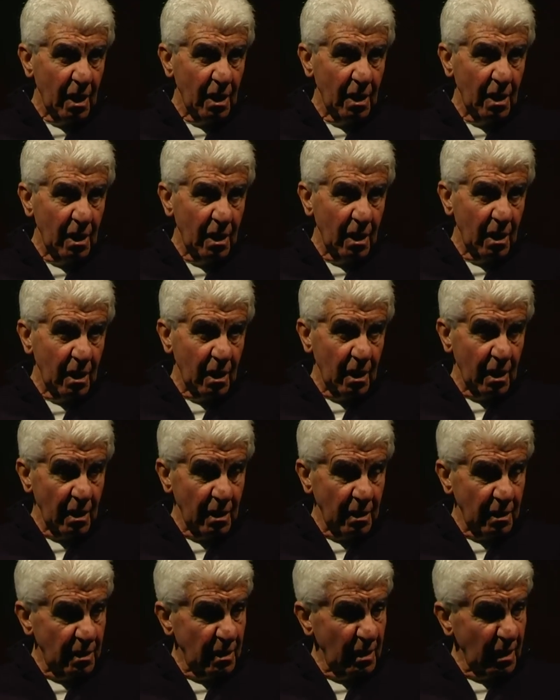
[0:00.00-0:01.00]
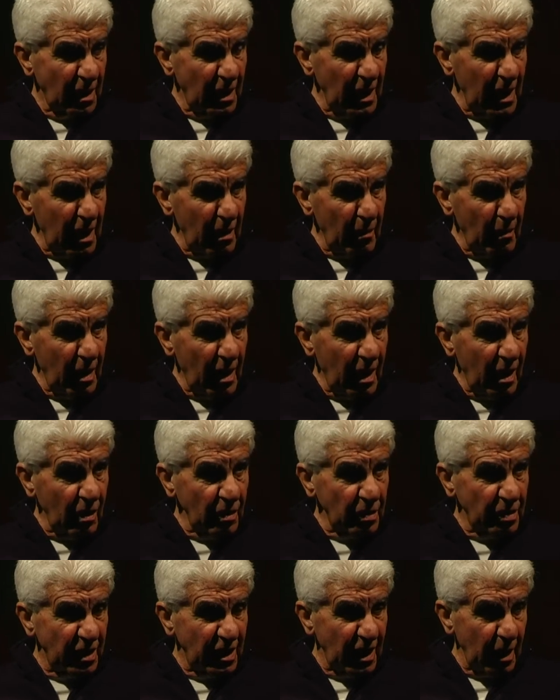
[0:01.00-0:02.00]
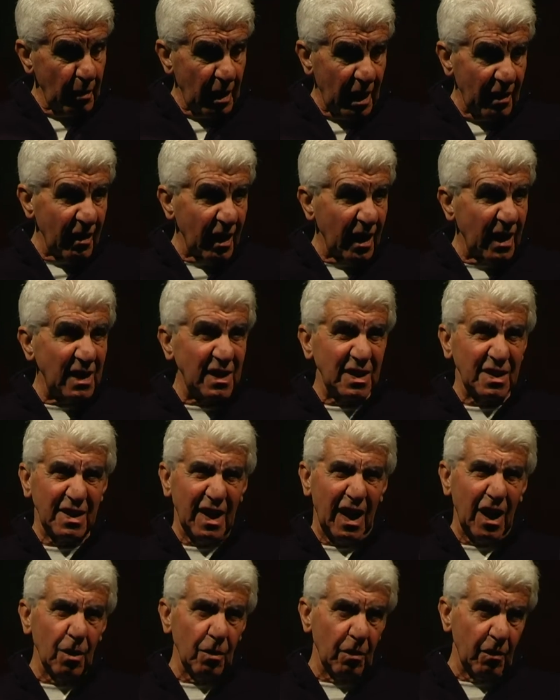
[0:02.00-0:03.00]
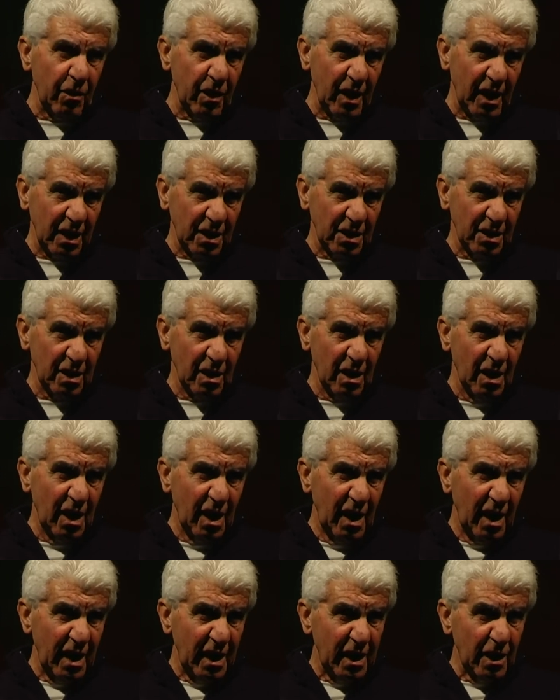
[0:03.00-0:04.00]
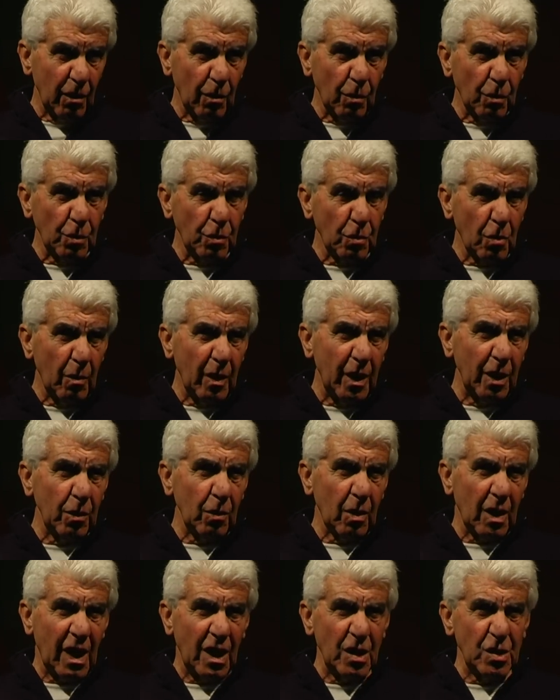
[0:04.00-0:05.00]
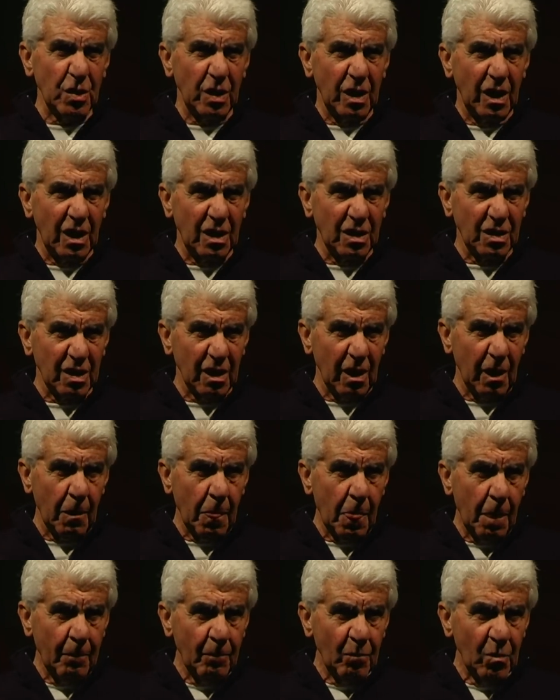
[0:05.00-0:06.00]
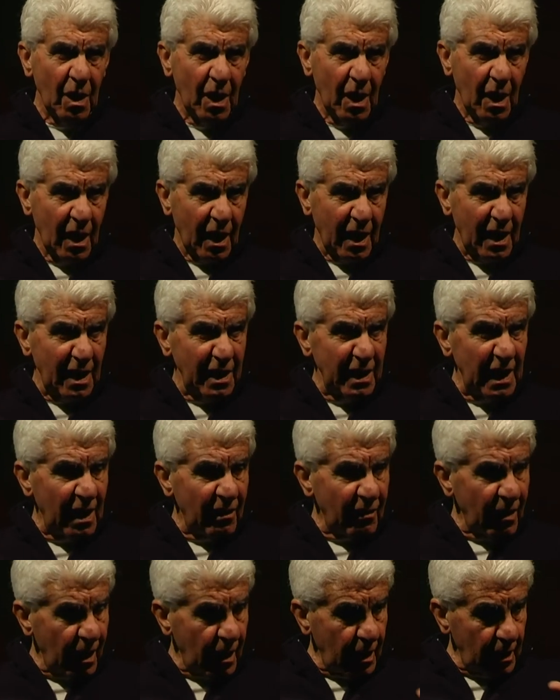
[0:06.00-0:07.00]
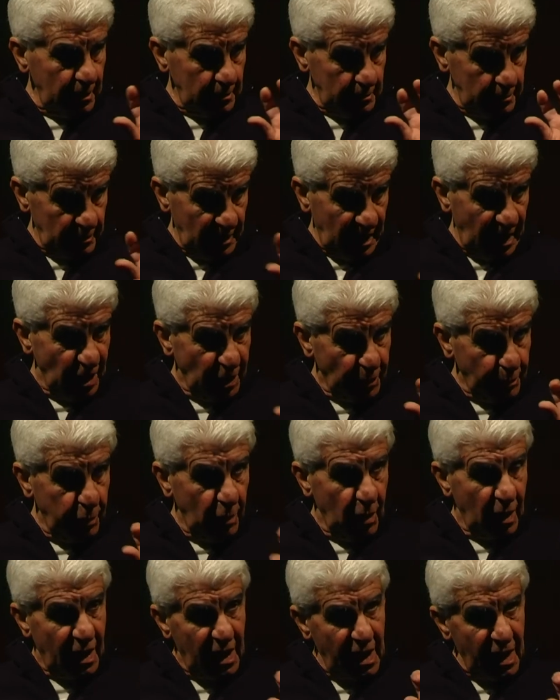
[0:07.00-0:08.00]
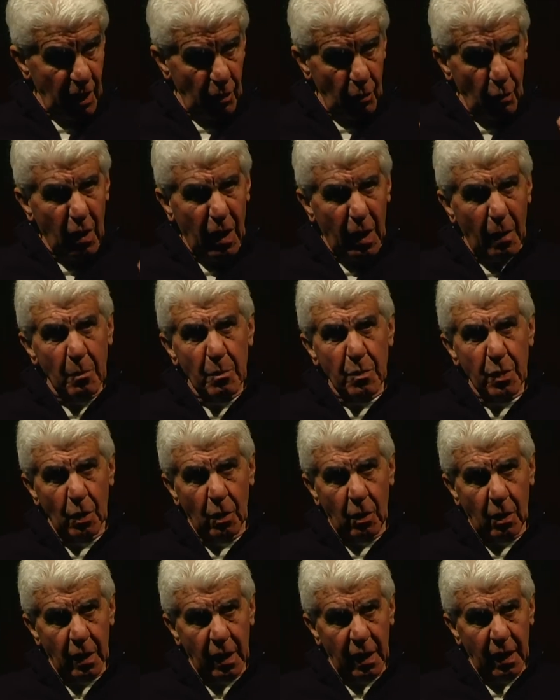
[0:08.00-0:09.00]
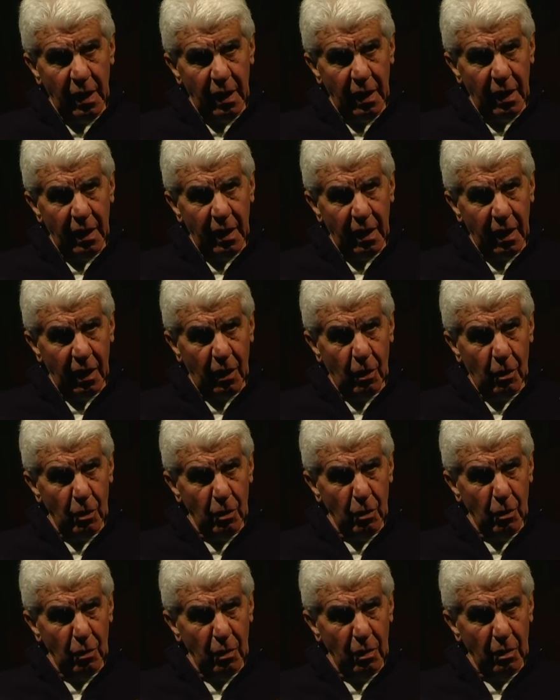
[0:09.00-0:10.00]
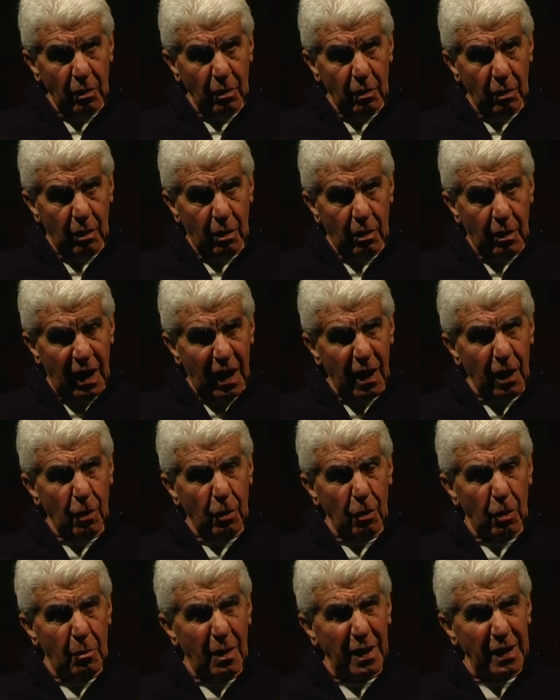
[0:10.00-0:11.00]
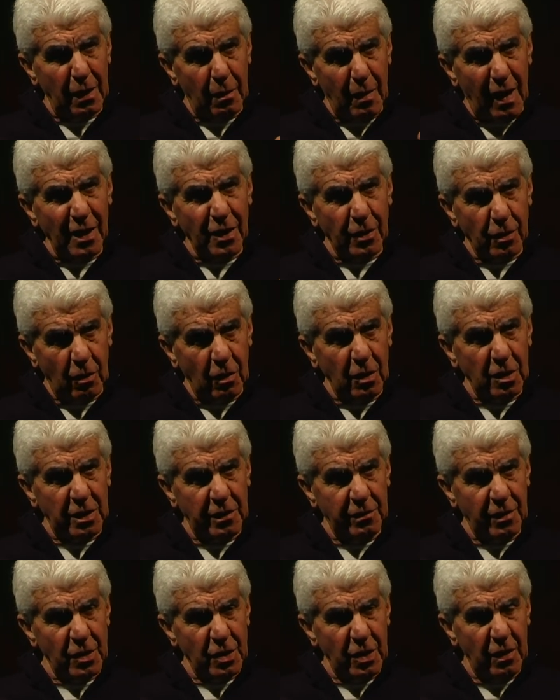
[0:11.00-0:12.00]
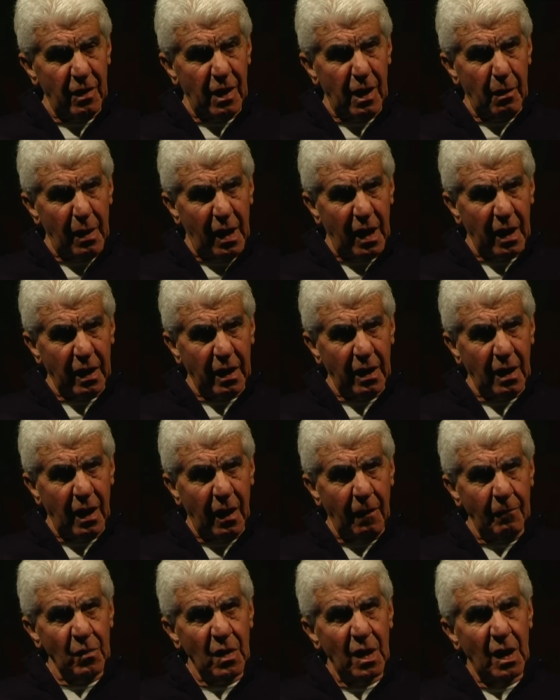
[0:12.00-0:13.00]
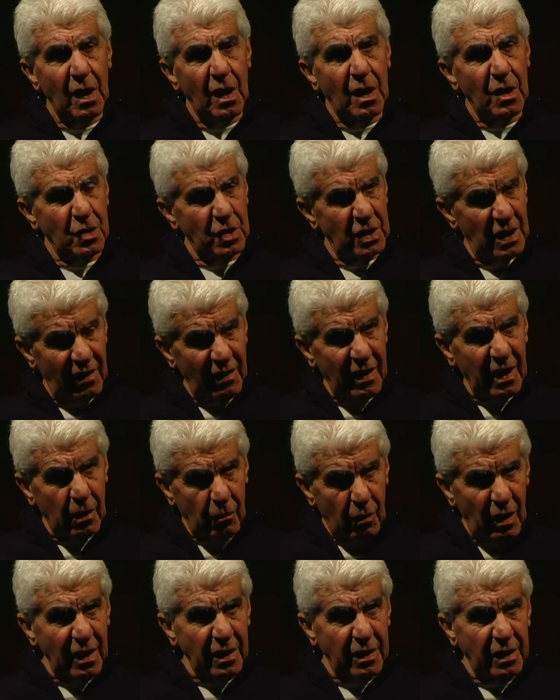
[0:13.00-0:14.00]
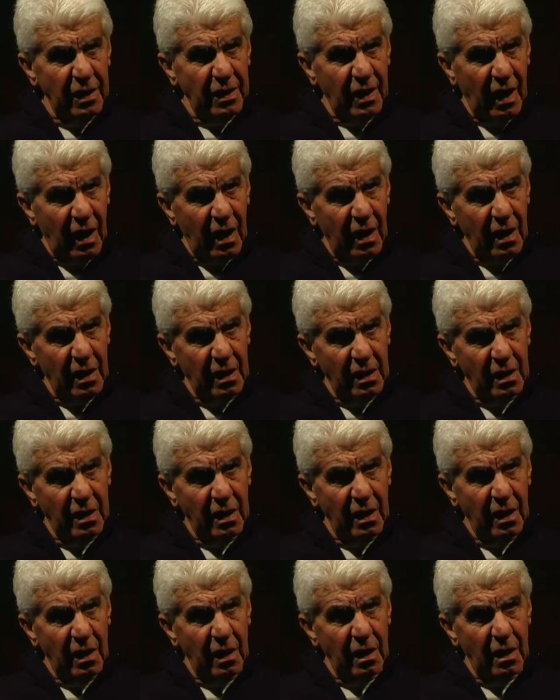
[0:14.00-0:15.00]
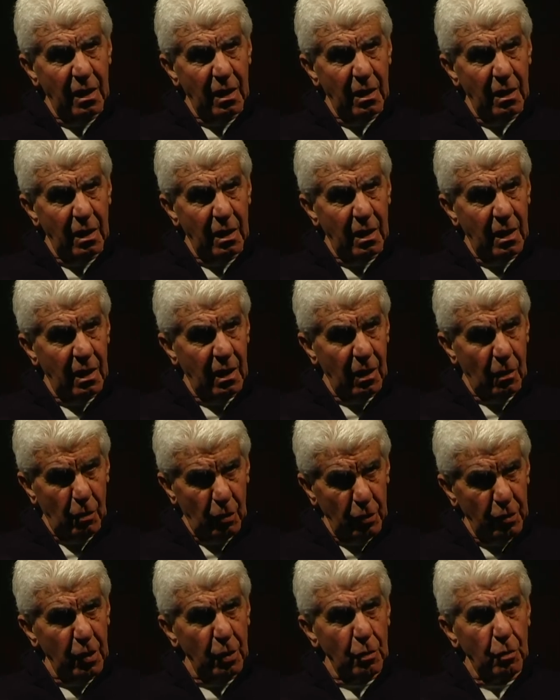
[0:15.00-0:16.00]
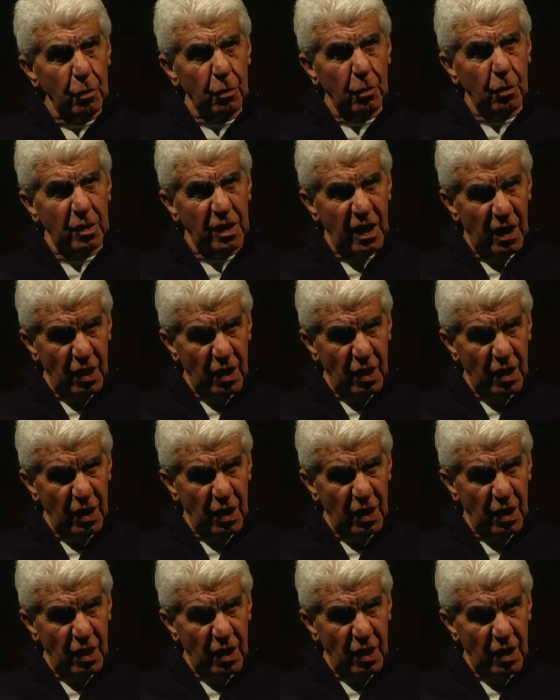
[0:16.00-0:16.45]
Eh, si, chiama, si chiamava Cristalloflex, era uno strumento a raggi X che andava a esplorare un campione e con un calcolo matematico che si faceva alla macchina ci dava la quantità di eh, contenuto di